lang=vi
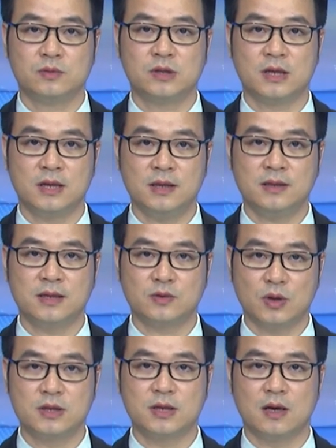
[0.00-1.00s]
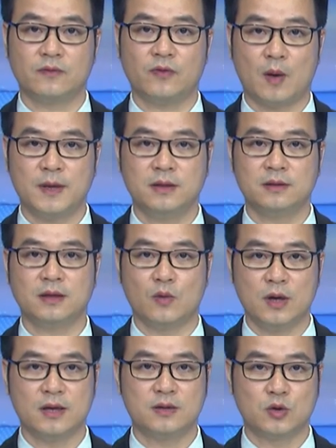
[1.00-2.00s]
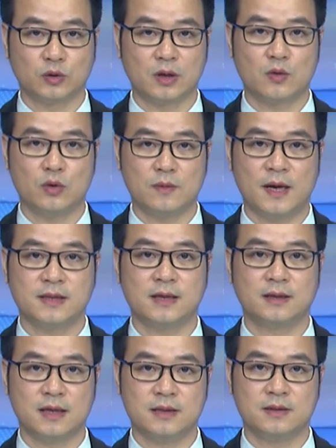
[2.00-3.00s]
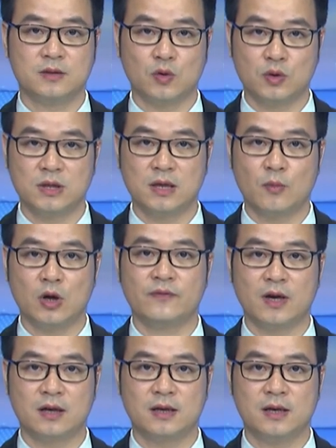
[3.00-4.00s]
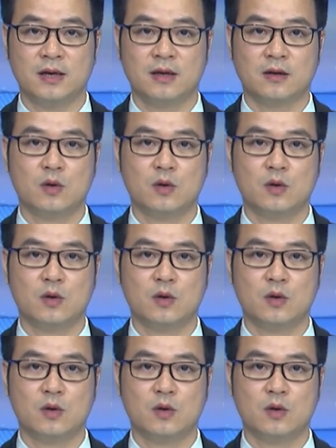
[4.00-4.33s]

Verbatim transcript: Đồng chí Trịnh Xuân Trường, Phó Bí thư Tỉnh ủy, Chủ tịch Ủy ban nhân dân tỉnh chủ trì buổi làm việc.